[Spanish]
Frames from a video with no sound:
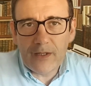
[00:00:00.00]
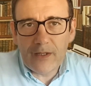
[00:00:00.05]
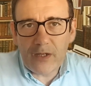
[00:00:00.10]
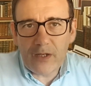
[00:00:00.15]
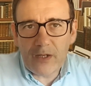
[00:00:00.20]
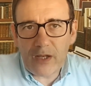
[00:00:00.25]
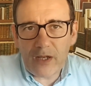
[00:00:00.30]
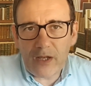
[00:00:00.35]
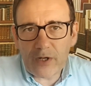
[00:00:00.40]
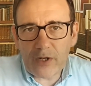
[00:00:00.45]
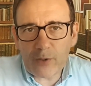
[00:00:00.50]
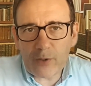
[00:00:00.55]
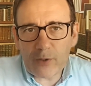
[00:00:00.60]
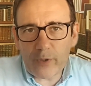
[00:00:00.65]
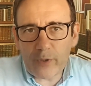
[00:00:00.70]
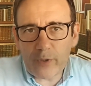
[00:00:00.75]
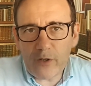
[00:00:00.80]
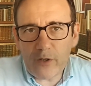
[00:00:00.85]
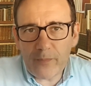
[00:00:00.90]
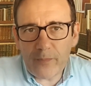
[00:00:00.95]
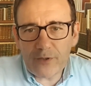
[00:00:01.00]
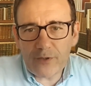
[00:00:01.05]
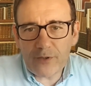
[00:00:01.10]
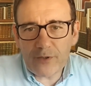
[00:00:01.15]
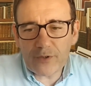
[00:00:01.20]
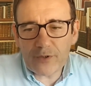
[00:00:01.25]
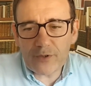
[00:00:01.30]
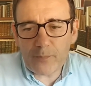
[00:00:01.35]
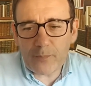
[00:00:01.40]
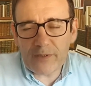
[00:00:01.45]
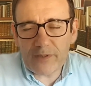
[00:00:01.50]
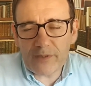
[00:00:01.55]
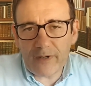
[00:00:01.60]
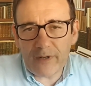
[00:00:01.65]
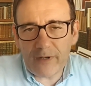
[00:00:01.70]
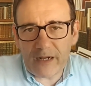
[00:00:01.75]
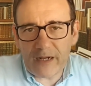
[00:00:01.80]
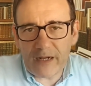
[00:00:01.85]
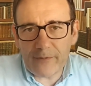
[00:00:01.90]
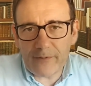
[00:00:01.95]
recurrir lo menos posible a la
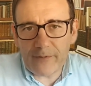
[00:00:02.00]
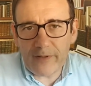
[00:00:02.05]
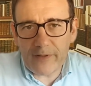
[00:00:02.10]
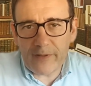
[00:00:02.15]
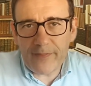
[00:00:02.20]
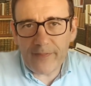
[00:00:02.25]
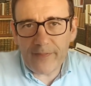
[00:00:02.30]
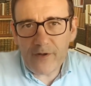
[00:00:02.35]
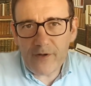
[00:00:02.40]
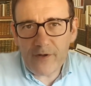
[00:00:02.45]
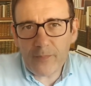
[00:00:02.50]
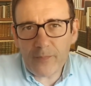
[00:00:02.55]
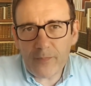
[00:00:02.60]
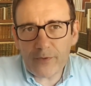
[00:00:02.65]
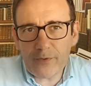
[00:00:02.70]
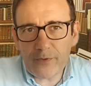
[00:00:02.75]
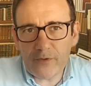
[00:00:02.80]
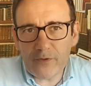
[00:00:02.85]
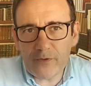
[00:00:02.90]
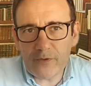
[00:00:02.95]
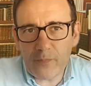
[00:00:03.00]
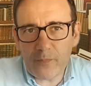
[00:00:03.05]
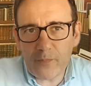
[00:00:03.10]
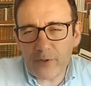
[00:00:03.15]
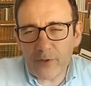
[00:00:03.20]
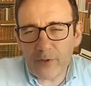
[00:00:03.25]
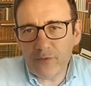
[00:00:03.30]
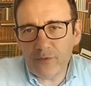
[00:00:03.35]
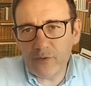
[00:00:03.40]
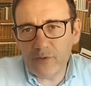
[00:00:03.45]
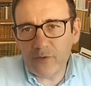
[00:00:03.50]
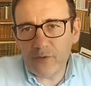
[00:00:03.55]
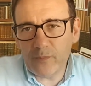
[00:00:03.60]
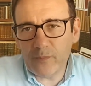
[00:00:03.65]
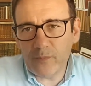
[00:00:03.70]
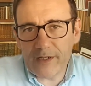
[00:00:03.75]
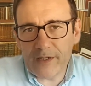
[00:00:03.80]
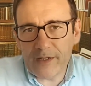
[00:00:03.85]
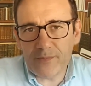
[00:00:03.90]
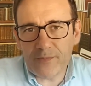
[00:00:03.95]
violencia, no por un, por un
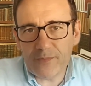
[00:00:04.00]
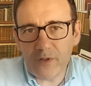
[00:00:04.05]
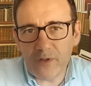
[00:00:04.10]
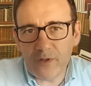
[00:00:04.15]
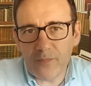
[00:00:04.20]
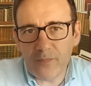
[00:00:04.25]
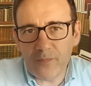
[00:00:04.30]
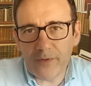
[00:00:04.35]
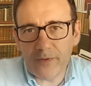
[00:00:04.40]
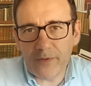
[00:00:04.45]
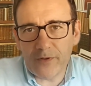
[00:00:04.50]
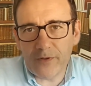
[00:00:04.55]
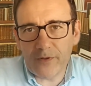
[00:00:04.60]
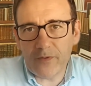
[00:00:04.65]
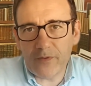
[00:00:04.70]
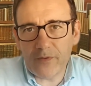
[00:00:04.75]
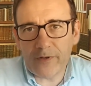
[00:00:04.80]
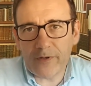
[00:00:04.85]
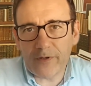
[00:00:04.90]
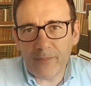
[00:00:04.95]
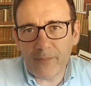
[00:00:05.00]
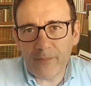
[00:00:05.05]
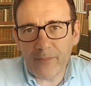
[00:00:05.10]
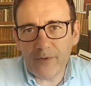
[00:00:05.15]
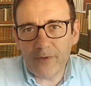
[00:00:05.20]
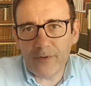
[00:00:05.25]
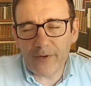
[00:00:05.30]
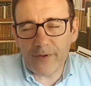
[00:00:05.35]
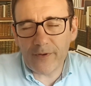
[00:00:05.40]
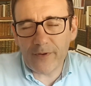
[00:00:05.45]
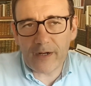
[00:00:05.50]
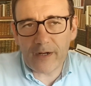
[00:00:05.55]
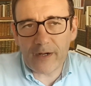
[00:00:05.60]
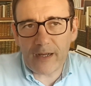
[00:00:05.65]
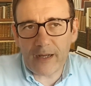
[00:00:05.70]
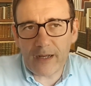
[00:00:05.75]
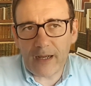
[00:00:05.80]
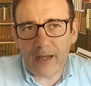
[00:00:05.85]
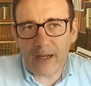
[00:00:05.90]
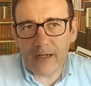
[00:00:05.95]
humanismo o por, amor
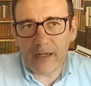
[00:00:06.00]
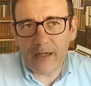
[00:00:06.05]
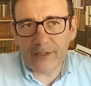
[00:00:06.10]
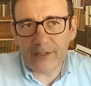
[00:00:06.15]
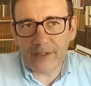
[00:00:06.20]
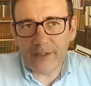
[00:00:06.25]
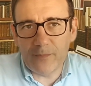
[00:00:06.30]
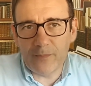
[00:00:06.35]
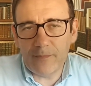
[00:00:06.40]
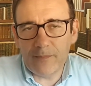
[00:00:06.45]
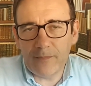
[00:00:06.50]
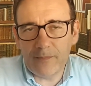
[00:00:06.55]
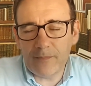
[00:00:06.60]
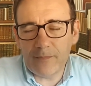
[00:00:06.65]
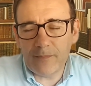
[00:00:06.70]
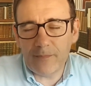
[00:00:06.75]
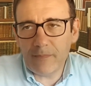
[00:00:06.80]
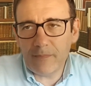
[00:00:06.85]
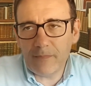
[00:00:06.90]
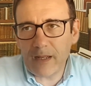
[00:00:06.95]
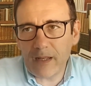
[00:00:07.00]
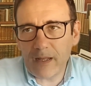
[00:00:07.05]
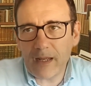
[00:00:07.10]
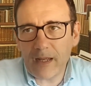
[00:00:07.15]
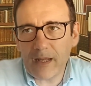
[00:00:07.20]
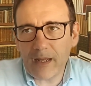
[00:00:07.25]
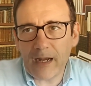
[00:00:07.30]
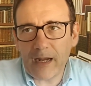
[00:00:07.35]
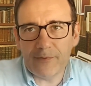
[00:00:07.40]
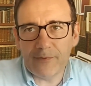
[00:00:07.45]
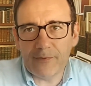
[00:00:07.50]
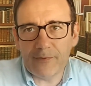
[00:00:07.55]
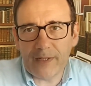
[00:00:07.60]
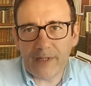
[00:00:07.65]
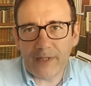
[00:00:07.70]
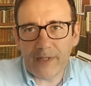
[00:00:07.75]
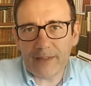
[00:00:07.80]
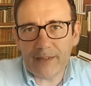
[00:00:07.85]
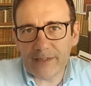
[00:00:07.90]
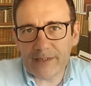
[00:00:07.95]
al ser, a, la bondad del
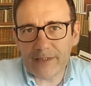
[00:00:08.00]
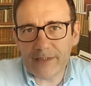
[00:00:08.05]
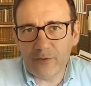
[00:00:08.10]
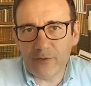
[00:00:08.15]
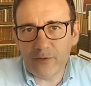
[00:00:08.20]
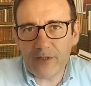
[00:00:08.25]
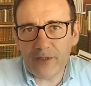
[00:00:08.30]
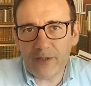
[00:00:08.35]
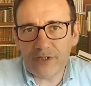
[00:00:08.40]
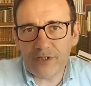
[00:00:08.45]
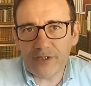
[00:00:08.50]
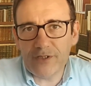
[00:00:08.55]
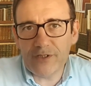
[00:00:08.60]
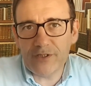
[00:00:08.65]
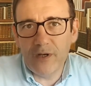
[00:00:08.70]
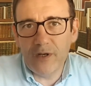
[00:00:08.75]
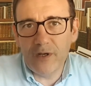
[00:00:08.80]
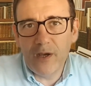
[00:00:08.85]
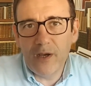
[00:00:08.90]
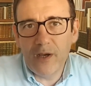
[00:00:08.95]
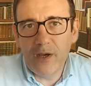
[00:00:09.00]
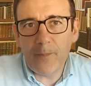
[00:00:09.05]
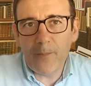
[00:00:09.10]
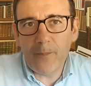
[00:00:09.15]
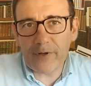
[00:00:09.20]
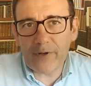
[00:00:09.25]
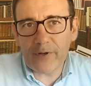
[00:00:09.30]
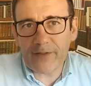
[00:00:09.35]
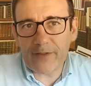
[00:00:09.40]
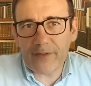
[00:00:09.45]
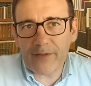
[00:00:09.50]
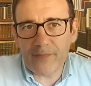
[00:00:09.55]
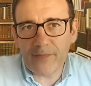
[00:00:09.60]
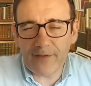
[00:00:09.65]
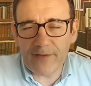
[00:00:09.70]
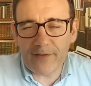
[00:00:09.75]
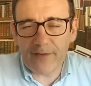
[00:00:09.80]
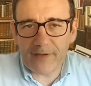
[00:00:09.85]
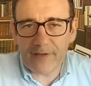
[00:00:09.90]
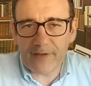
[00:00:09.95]
ser humano, sino por razón de
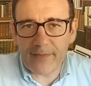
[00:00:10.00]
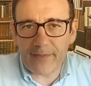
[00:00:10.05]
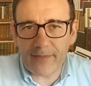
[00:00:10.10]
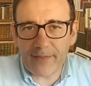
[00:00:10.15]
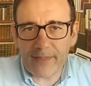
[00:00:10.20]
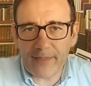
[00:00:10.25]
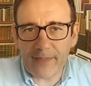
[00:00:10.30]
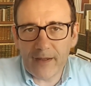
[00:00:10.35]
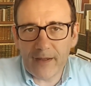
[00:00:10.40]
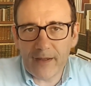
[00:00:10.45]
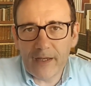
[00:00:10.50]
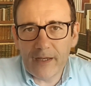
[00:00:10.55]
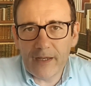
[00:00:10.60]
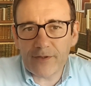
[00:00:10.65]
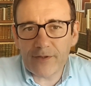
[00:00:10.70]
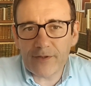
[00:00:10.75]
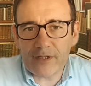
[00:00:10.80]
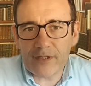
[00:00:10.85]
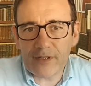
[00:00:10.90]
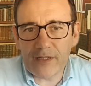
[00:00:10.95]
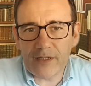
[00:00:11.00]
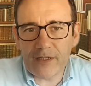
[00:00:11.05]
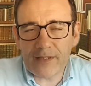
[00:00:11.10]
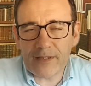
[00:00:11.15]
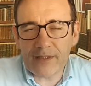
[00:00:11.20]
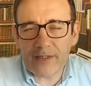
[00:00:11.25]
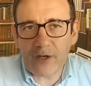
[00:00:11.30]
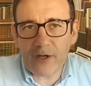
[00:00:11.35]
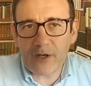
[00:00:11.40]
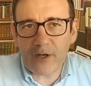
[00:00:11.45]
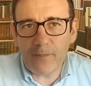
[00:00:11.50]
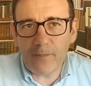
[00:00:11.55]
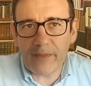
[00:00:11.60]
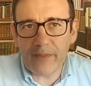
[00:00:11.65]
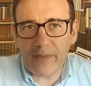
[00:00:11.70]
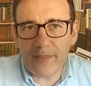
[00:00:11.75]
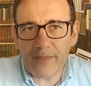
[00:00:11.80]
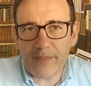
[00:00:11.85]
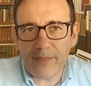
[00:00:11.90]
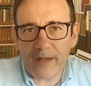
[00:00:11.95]
eficacia. Entonces intenta
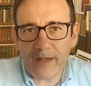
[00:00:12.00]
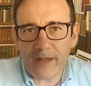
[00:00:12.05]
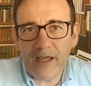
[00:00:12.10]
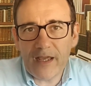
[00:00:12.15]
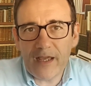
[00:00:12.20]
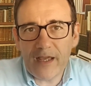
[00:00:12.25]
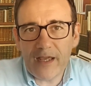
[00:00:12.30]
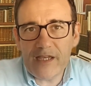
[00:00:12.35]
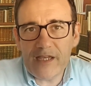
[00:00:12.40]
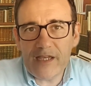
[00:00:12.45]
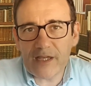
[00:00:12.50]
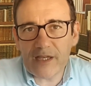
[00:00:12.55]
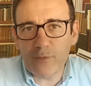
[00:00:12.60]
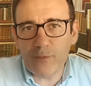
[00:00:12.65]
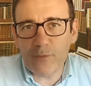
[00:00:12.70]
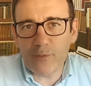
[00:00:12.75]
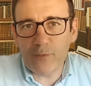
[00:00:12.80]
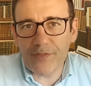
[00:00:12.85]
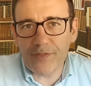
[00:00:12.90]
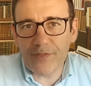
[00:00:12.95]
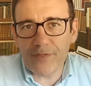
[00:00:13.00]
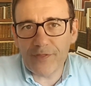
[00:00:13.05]
convencer y seducir